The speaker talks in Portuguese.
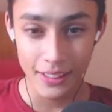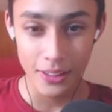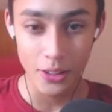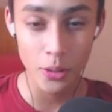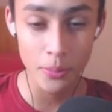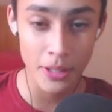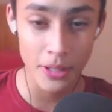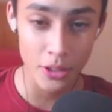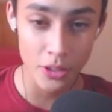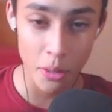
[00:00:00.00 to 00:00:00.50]
Ô,
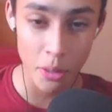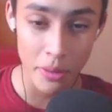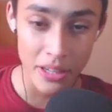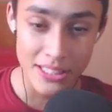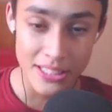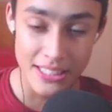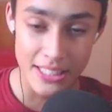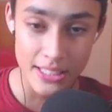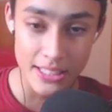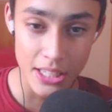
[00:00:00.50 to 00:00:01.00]
mano, dá uma
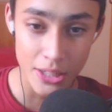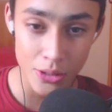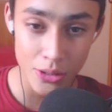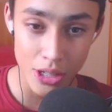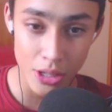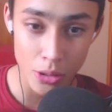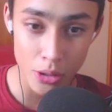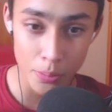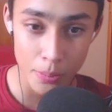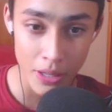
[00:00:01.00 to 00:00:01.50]
licença aí que eu quero
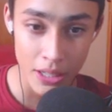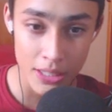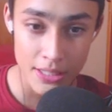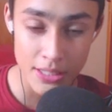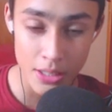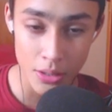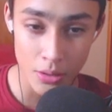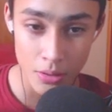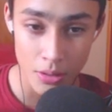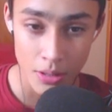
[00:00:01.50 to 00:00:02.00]
copiar a
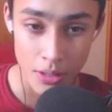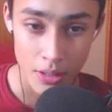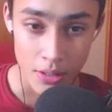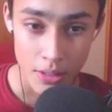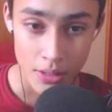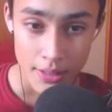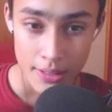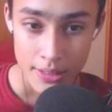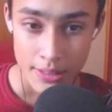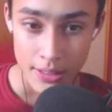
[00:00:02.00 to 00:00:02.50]
lição.
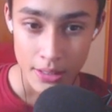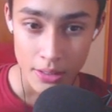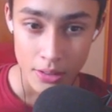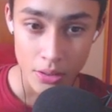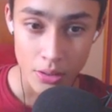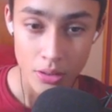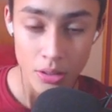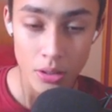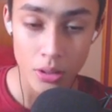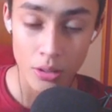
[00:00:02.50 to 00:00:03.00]

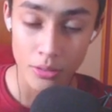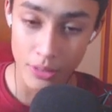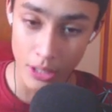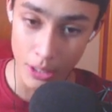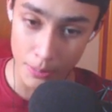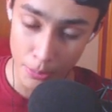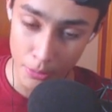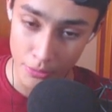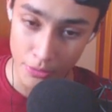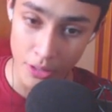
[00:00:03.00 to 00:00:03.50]
Ô, velho,
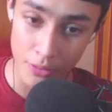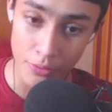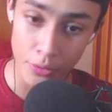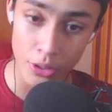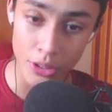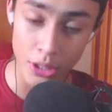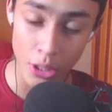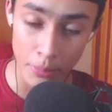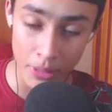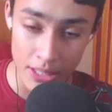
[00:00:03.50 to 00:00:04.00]
por favor,
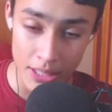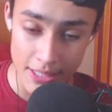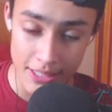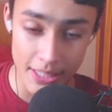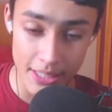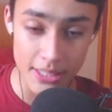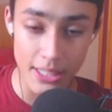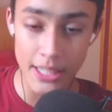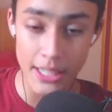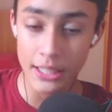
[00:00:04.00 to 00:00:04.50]
dá uma
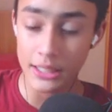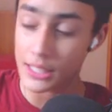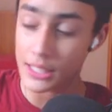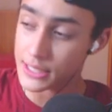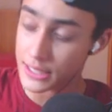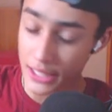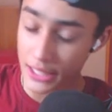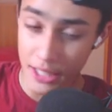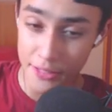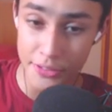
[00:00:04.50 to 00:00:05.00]
licença aí que tá, você
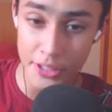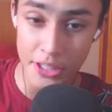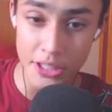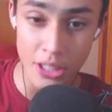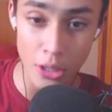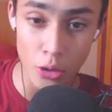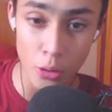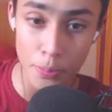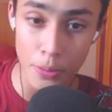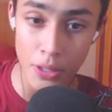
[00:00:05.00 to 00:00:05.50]
tá na frente, tá
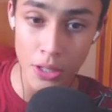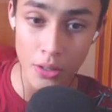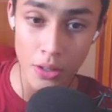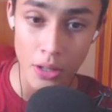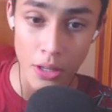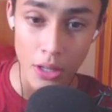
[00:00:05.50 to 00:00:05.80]
copiando.